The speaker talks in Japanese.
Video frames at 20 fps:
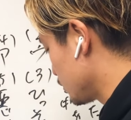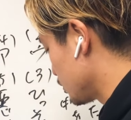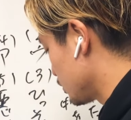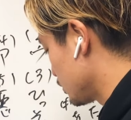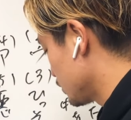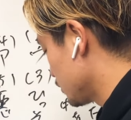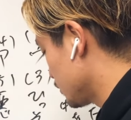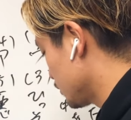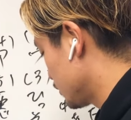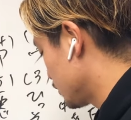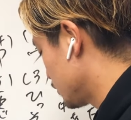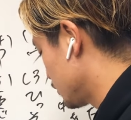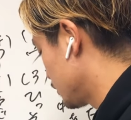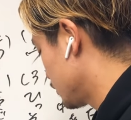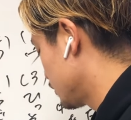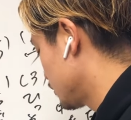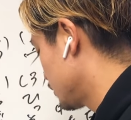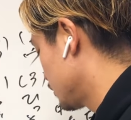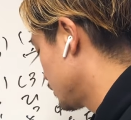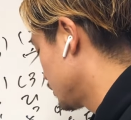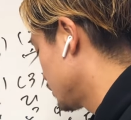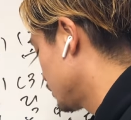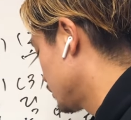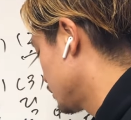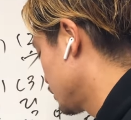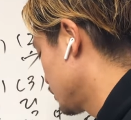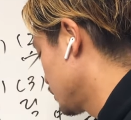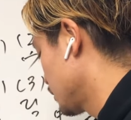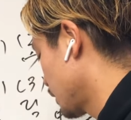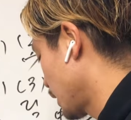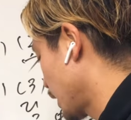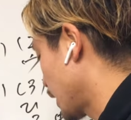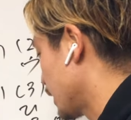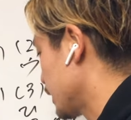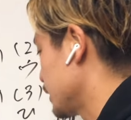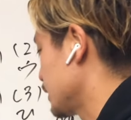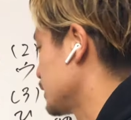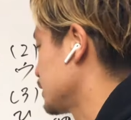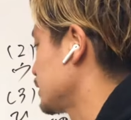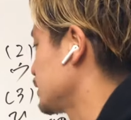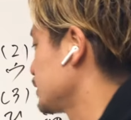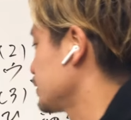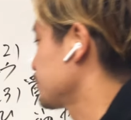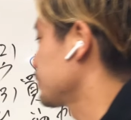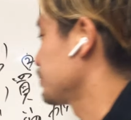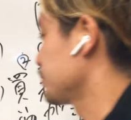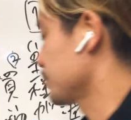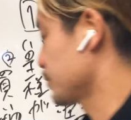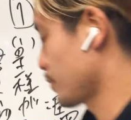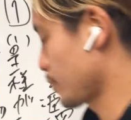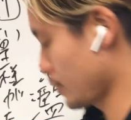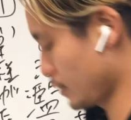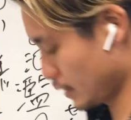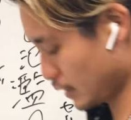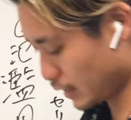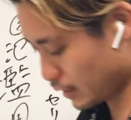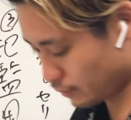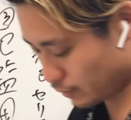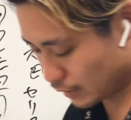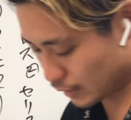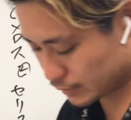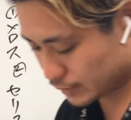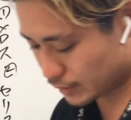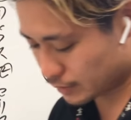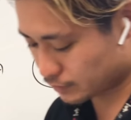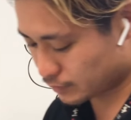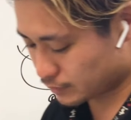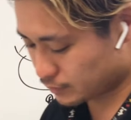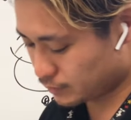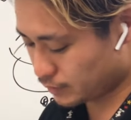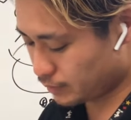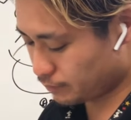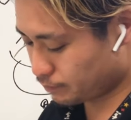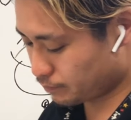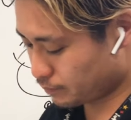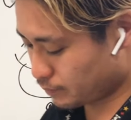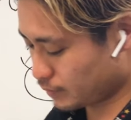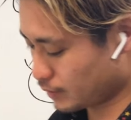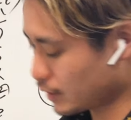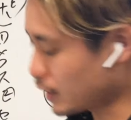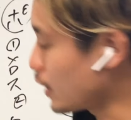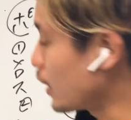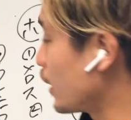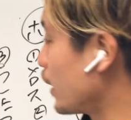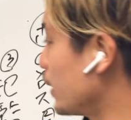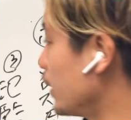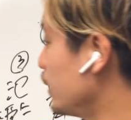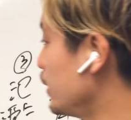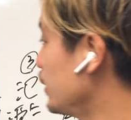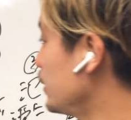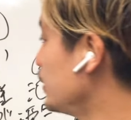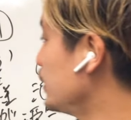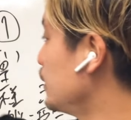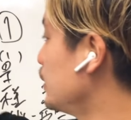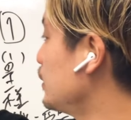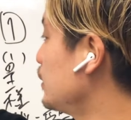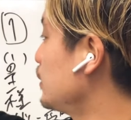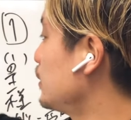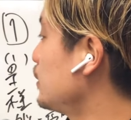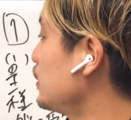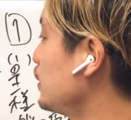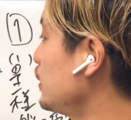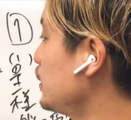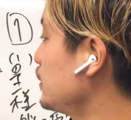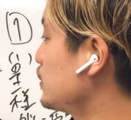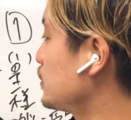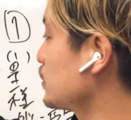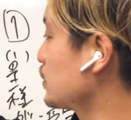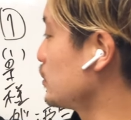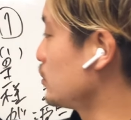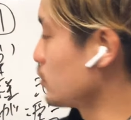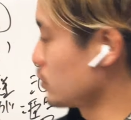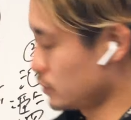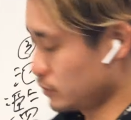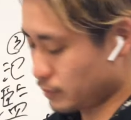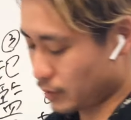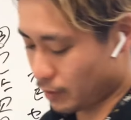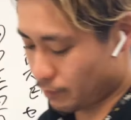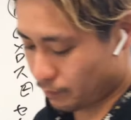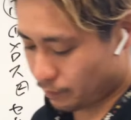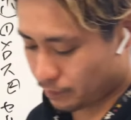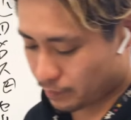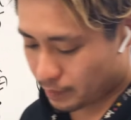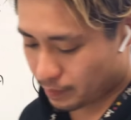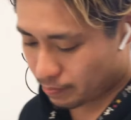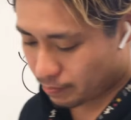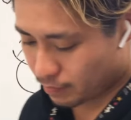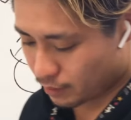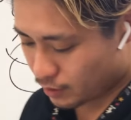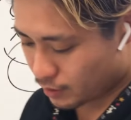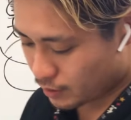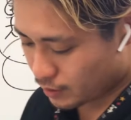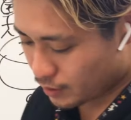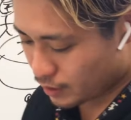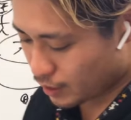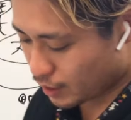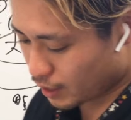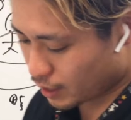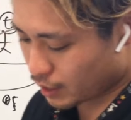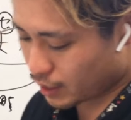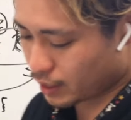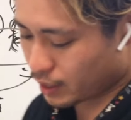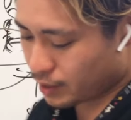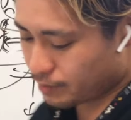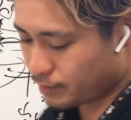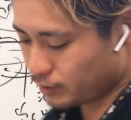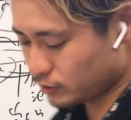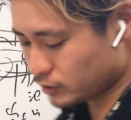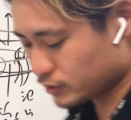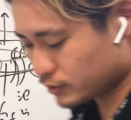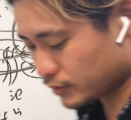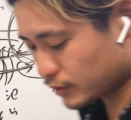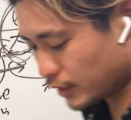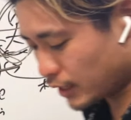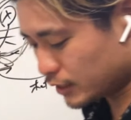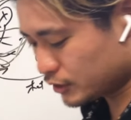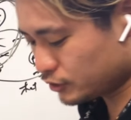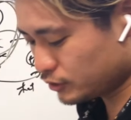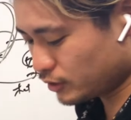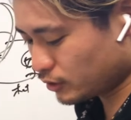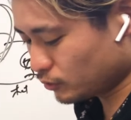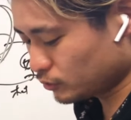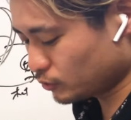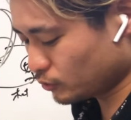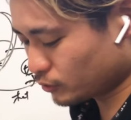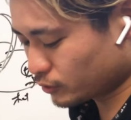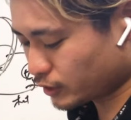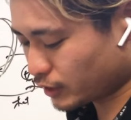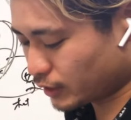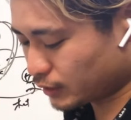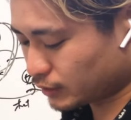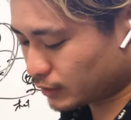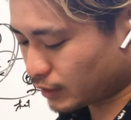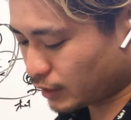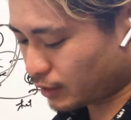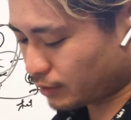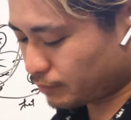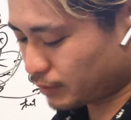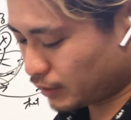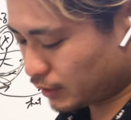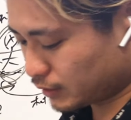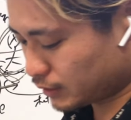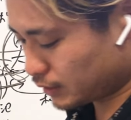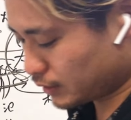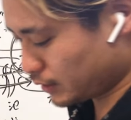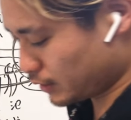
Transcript: ぬ。からです。からは書いてあるけどね。はい、次6番。えー、メロスは単純な男であった。バカだ